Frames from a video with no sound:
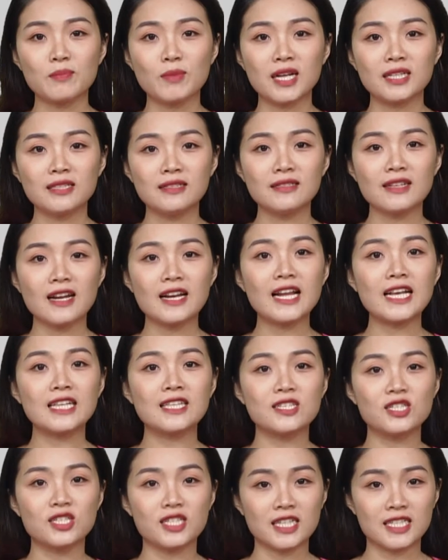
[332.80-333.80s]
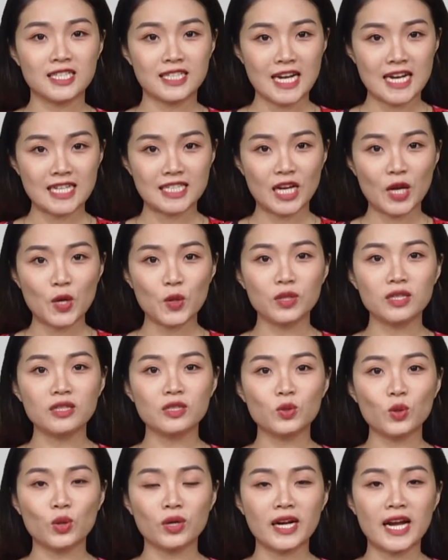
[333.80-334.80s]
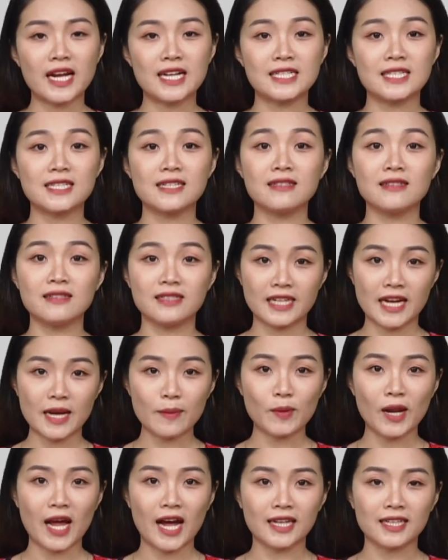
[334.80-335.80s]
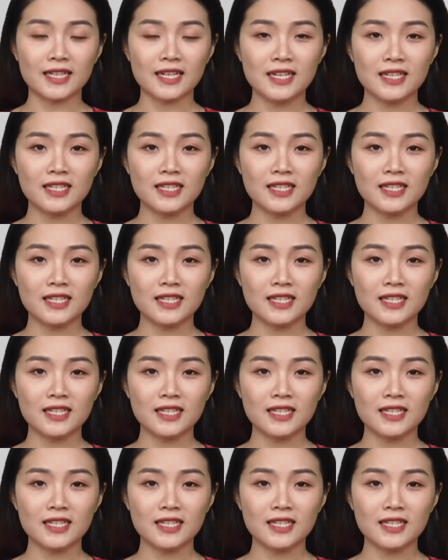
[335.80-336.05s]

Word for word: mến, đến đây chương trình sang sẻ yêu thương tuần này xin được khép lại.